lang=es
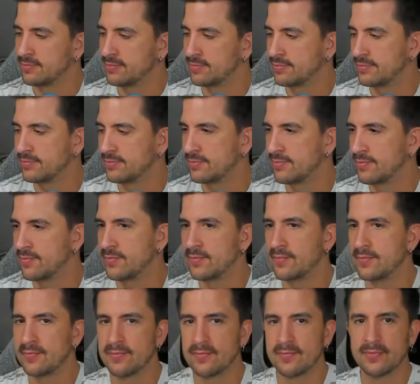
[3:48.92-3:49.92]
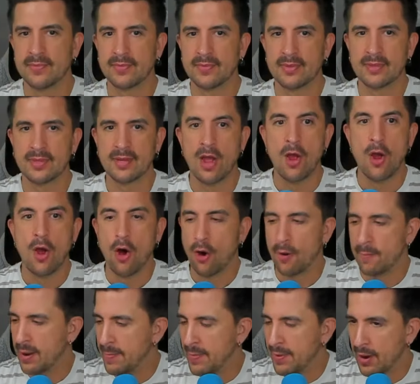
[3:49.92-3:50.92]
Código 10. Código 10
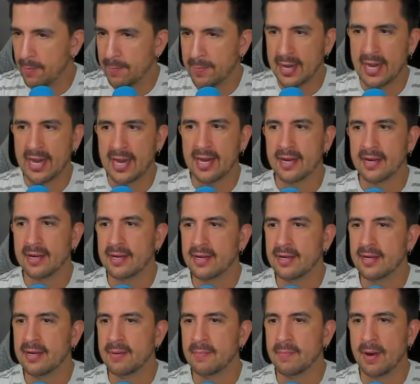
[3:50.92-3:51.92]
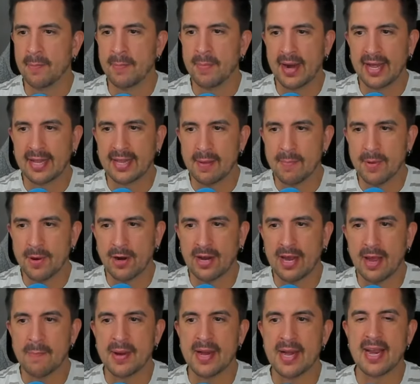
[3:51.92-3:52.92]
de Tokio. ¿Quién eh? Pero espérate, pero es
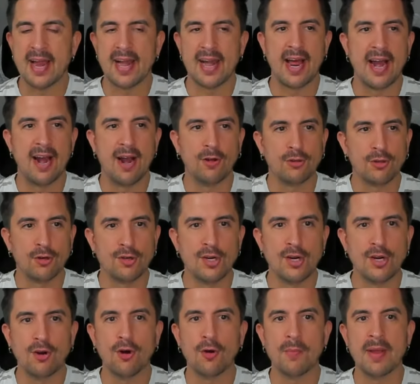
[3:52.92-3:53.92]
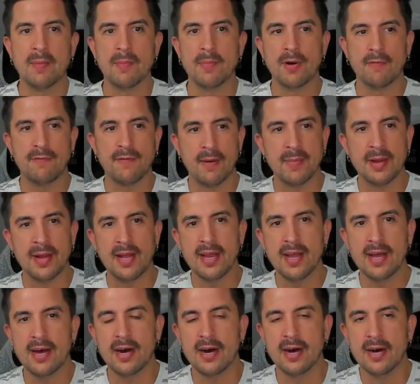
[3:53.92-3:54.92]
que Pili ha regalado otros cinco miembros,
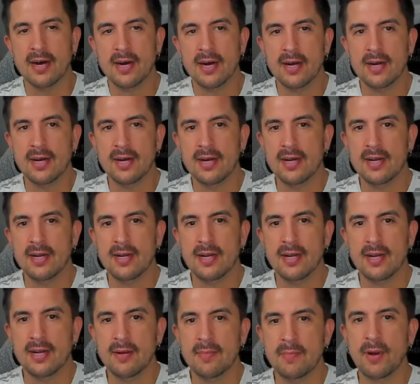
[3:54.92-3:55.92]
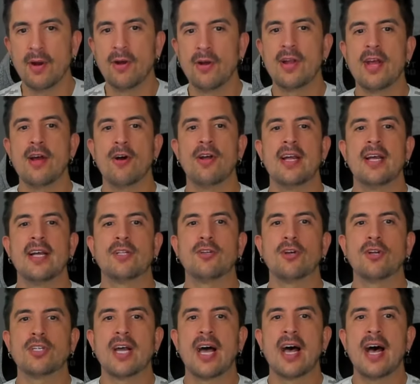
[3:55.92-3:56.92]
familia. Pero oye, hoy
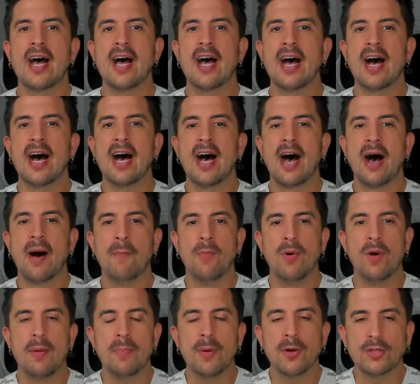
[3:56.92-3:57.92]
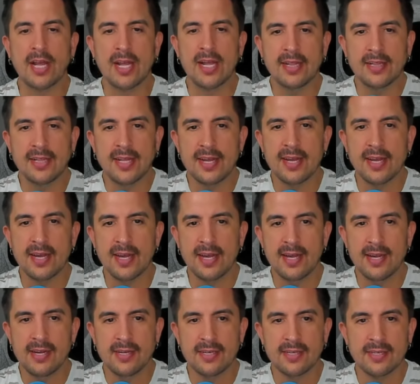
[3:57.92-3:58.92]
esto está muy
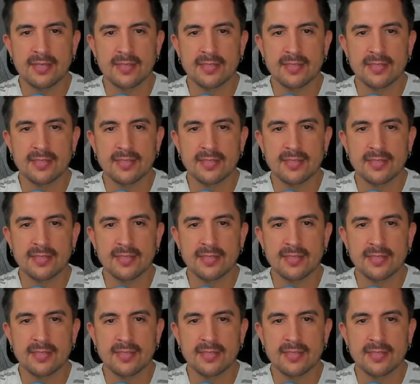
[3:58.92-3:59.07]
potente, ¿eh?